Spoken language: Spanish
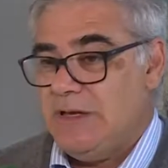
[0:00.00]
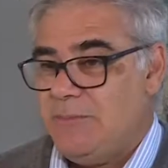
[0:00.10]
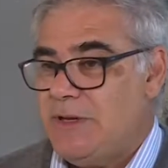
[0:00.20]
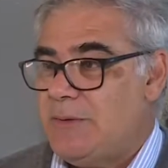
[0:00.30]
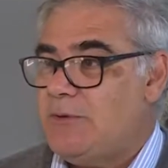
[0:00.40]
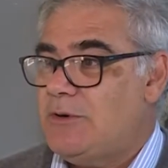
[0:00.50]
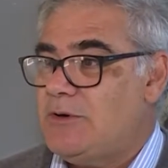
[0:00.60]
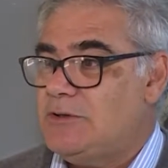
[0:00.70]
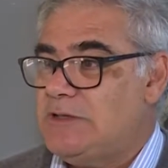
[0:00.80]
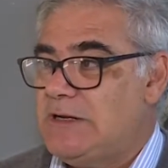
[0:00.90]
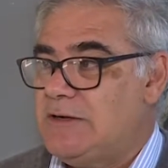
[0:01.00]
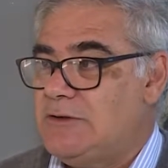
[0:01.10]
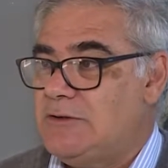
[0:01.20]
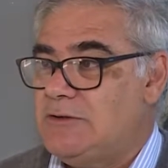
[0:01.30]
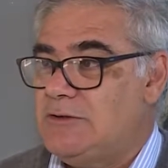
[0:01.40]
Esperamos contar
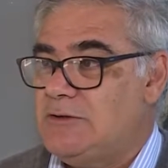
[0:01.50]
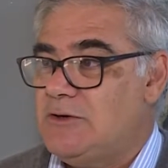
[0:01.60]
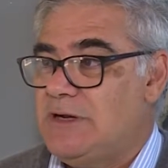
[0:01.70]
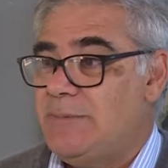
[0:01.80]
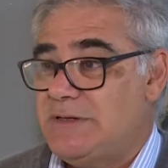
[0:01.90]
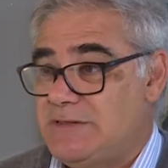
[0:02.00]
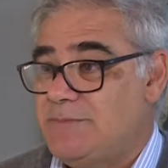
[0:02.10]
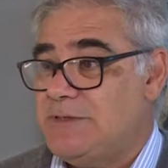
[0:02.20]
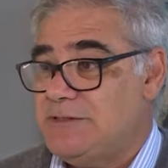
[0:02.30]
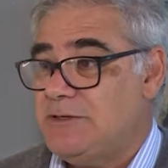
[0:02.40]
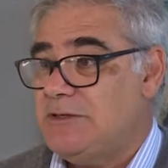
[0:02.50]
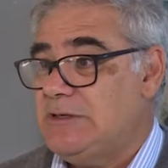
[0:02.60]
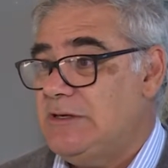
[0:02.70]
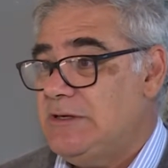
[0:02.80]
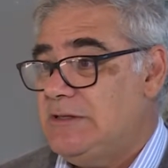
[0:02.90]
con, con la participación
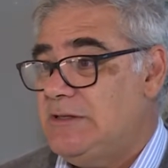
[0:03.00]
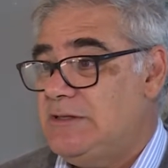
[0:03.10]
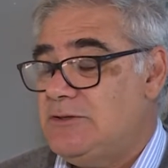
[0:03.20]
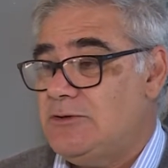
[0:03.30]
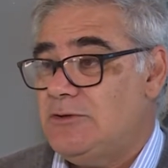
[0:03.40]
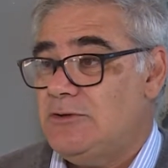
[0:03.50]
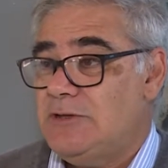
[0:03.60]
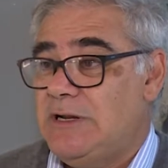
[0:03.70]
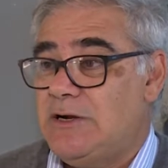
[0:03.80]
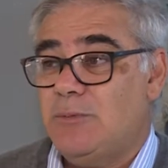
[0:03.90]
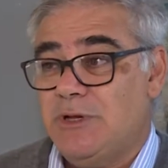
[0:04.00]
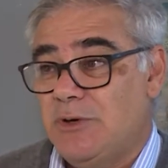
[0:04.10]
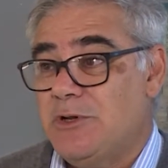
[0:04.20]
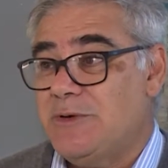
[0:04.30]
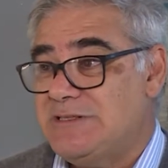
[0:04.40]
de toda la
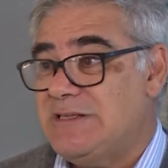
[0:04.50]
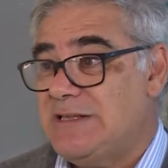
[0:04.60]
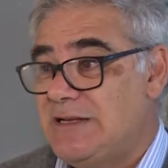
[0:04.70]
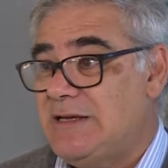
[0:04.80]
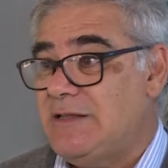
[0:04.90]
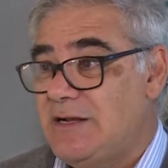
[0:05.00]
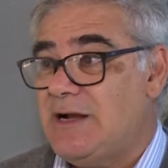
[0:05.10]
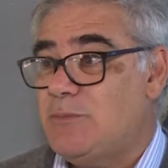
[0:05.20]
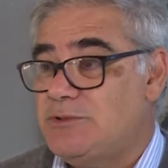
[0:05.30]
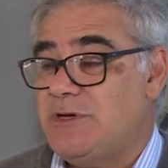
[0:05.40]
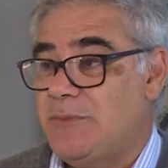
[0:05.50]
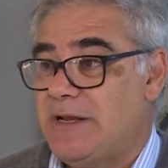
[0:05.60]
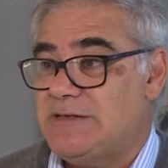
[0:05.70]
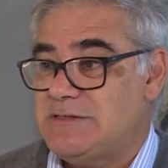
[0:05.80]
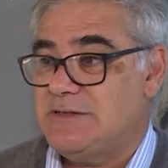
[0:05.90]
comunidad universitaria del Campus
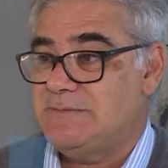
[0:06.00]
Esperanza.